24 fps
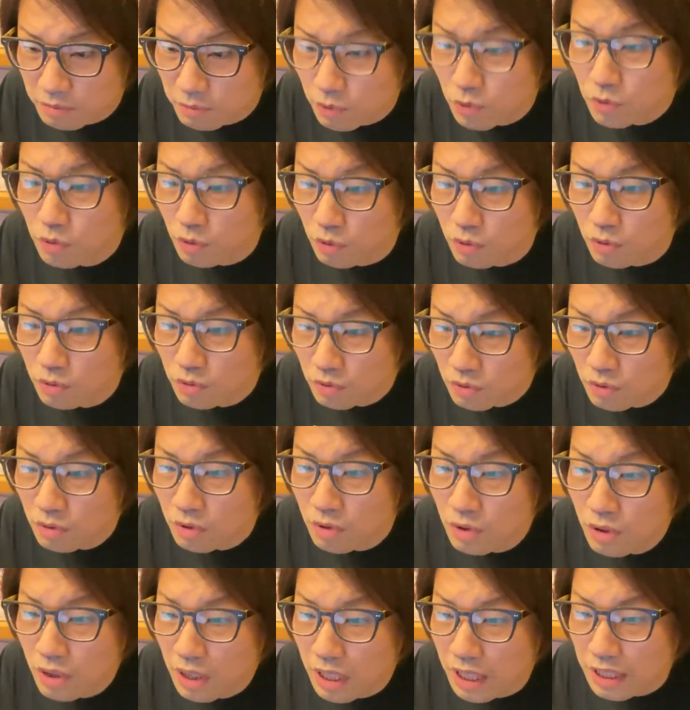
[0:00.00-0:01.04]
元
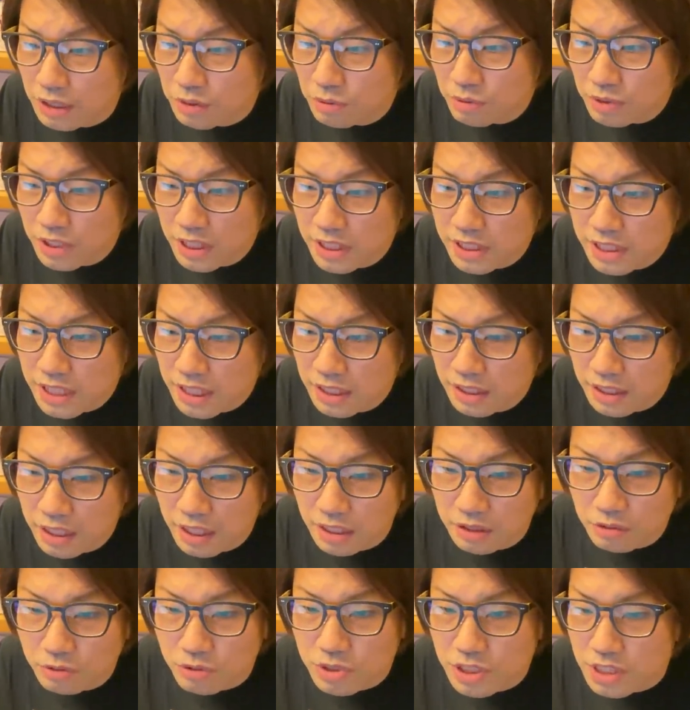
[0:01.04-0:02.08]
の圧倒的
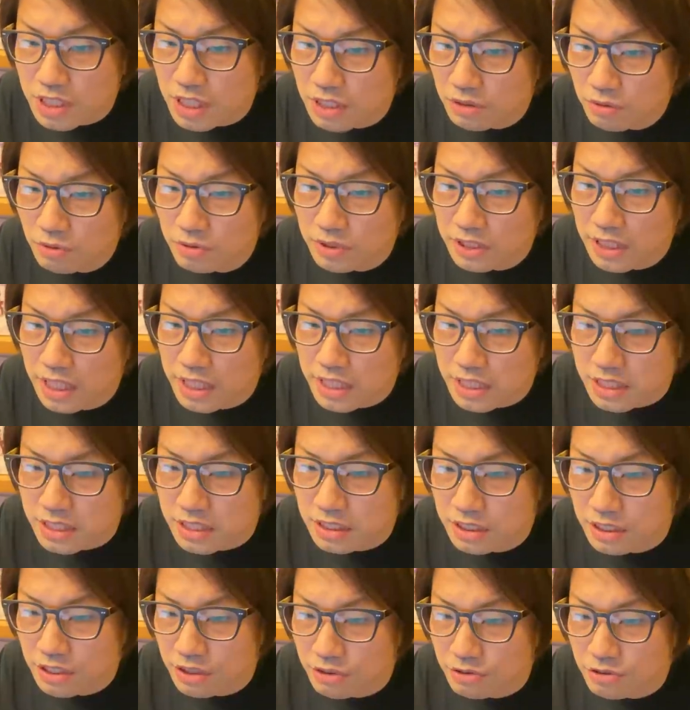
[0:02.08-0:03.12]
センターとしての鞘師っ
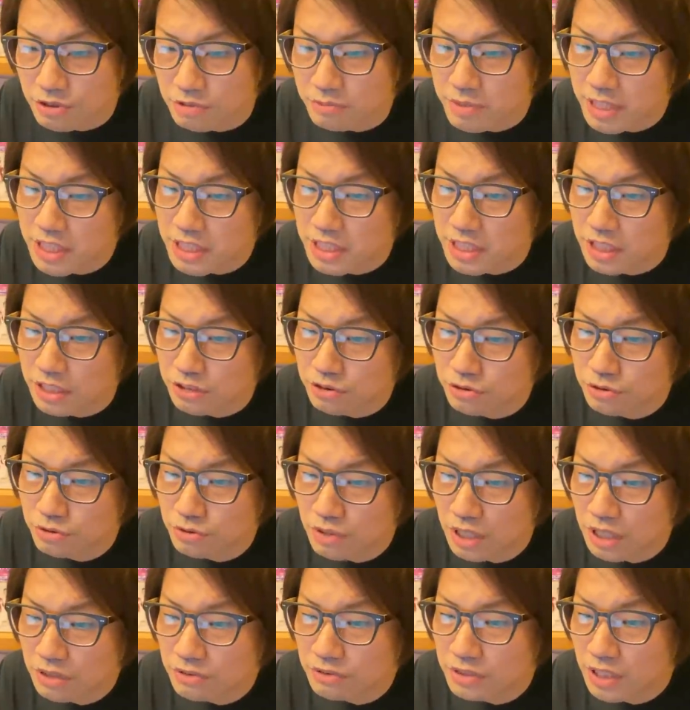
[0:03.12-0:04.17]
ていうイメージがずっ
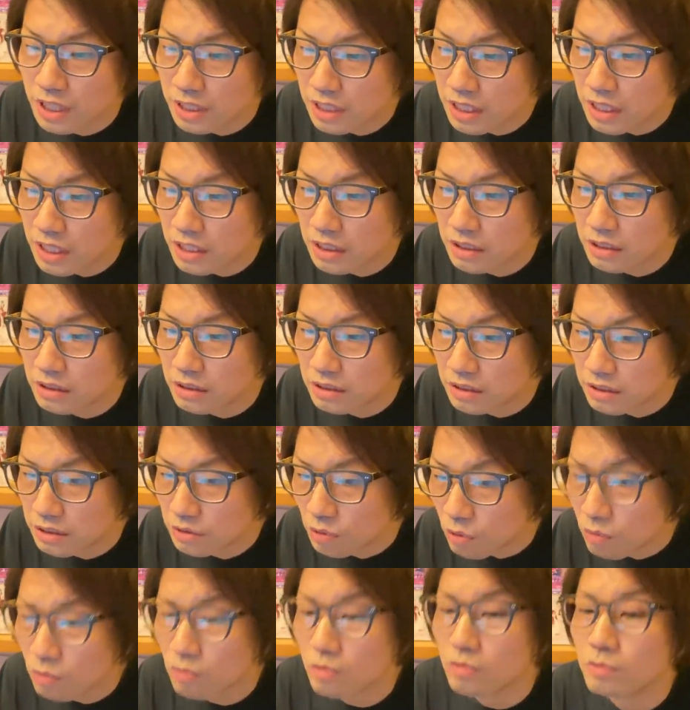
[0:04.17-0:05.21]
とあるんだな
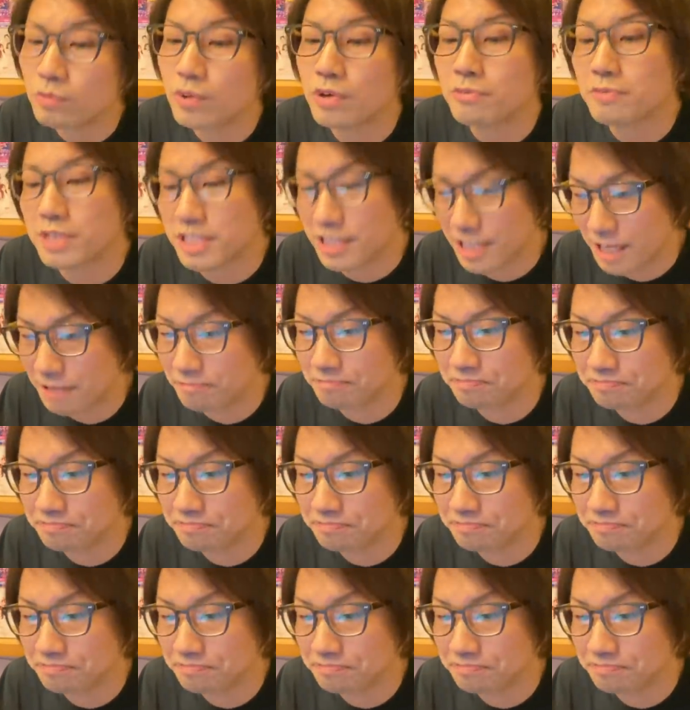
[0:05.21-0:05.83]
と思いました。